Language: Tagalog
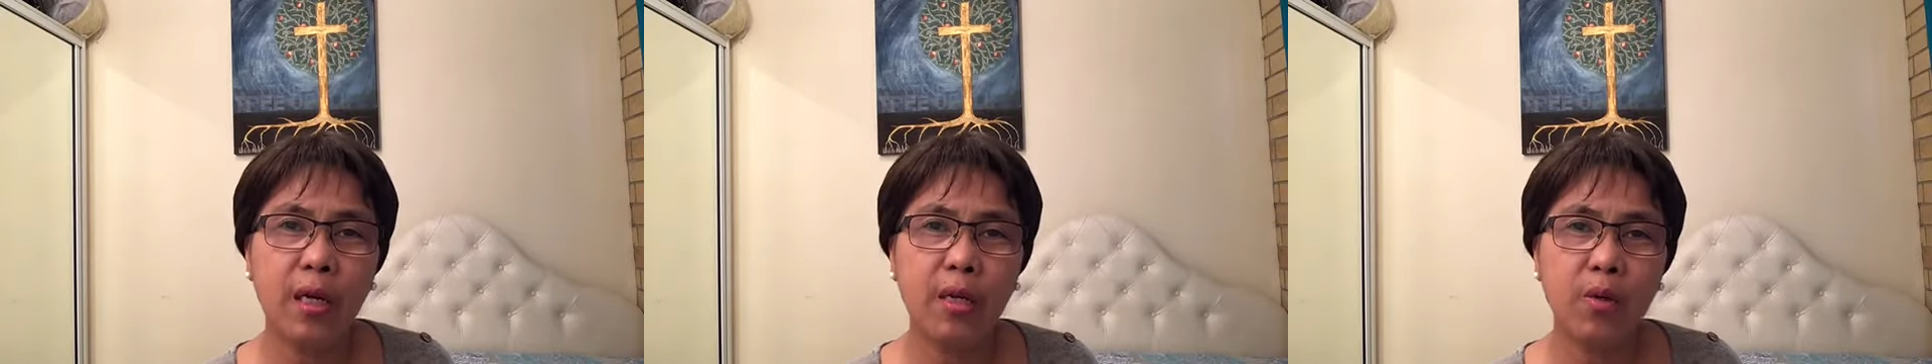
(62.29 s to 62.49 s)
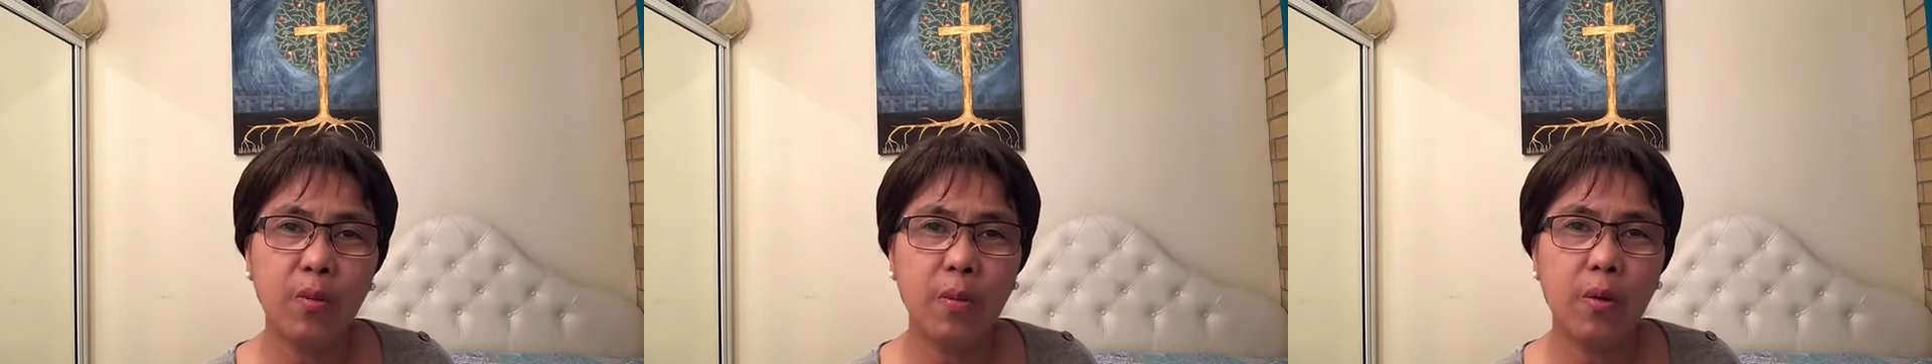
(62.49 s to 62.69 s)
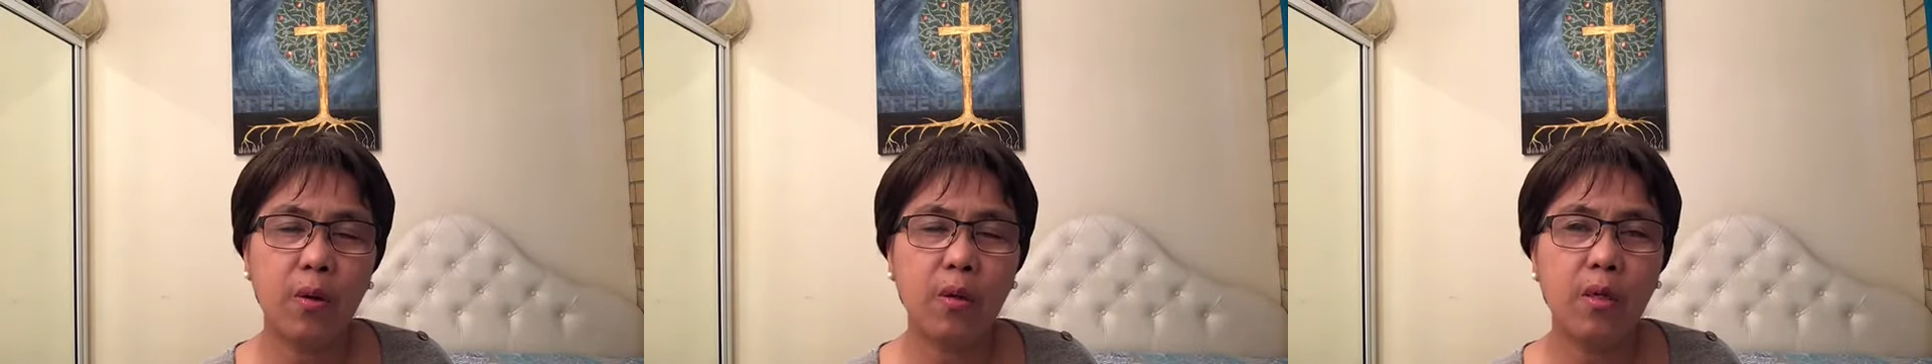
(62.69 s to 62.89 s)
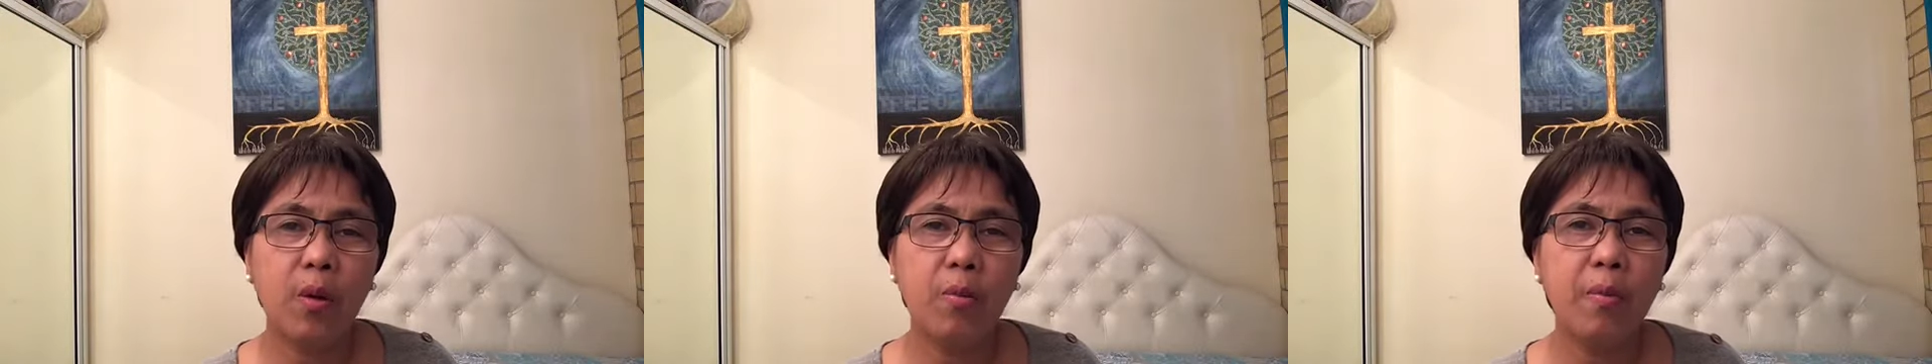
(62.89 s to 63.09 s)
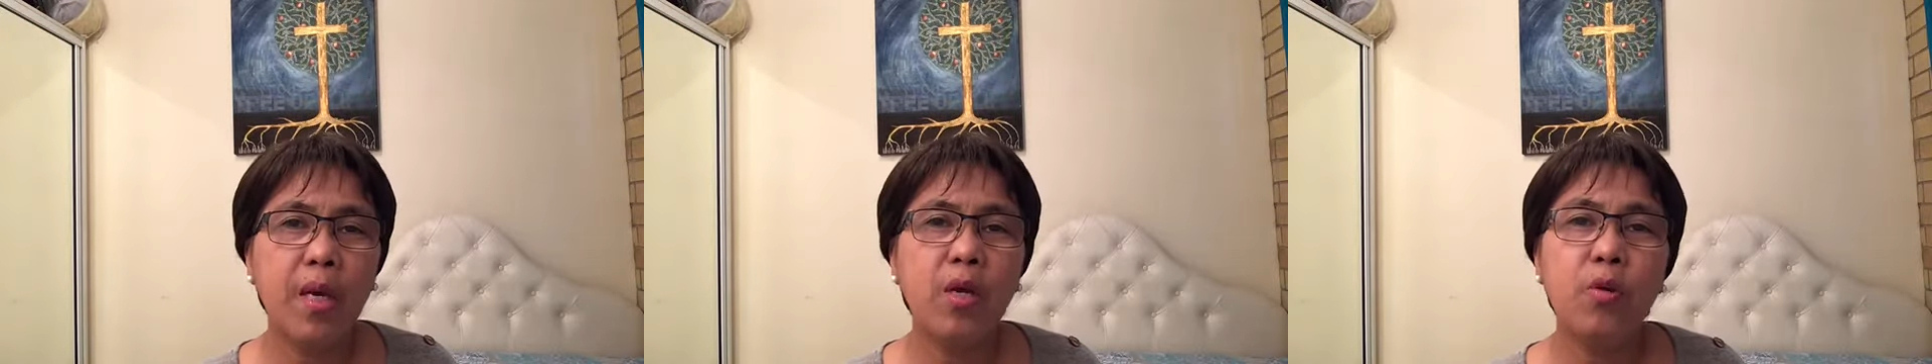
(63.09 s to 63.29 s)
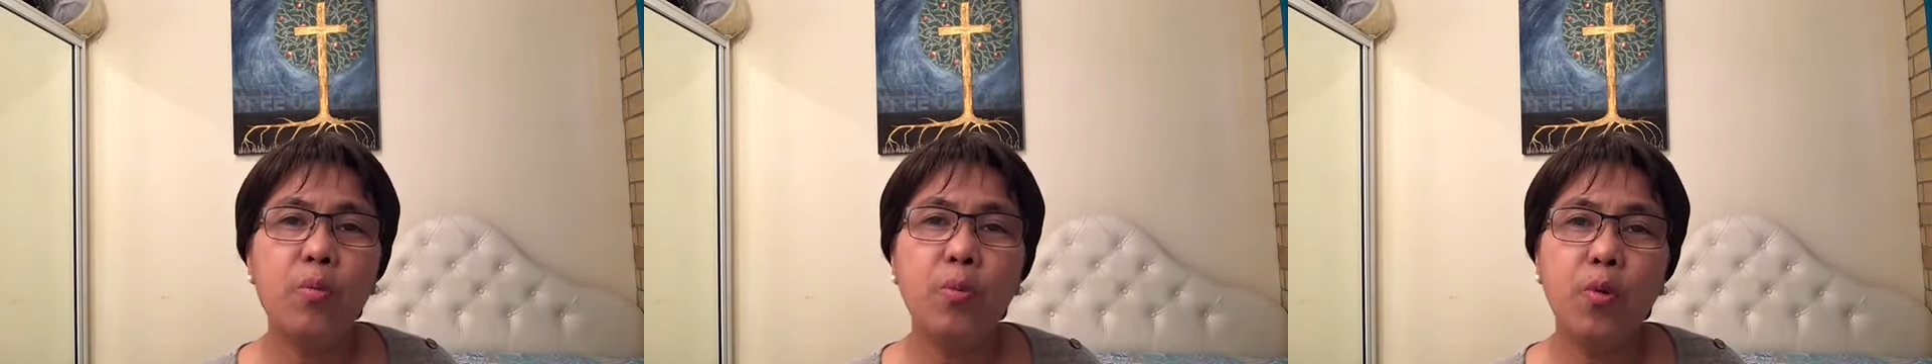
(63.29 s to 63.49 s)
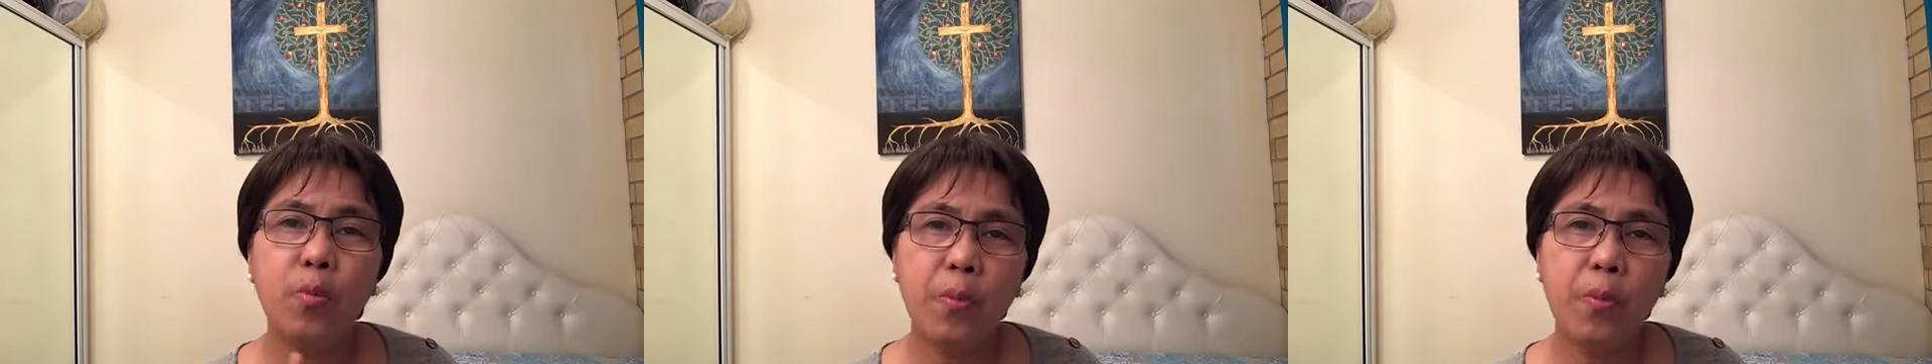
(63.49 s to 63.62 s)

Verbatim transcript: Ano po? Meron pong